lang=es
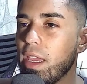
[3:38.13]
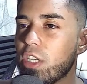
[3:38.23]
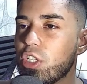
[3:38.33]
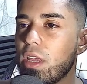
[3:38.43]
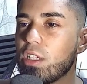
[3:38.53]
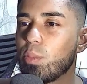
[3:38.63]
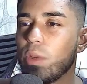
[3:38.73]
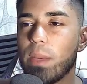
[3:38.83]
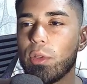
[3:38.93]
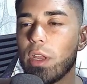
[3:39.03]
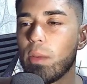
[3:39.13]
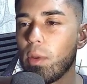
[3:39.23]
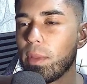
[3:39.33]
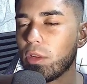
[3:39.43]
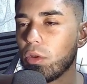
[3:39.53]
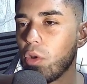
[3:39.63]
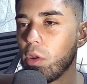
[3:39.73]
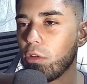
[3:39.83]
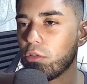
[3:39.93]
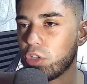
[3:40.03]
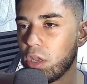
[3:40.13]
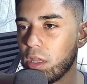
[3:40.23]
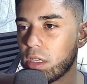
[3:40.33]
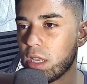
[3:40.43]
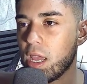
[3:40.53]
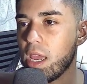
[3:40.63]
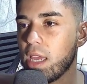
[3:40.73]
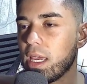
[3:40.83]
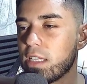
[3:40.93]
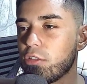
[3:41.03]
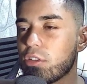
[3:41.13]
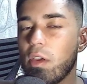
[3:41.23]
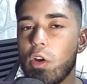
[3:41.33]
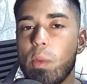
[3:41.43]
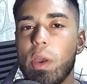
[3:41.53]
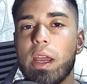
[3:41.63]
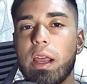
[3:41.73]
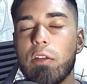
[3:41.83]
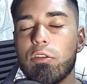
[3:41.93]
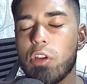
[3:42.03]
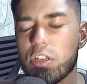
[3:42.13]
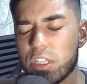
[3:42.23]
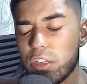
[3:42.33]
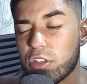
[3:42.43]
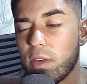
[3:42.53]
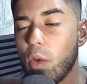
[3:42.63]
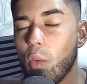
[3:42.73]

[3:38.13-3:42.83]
a shaders, pues ya podría ponerme todos los ricos shaders, que si no sabes cómo descargarlo, si no sabes cuál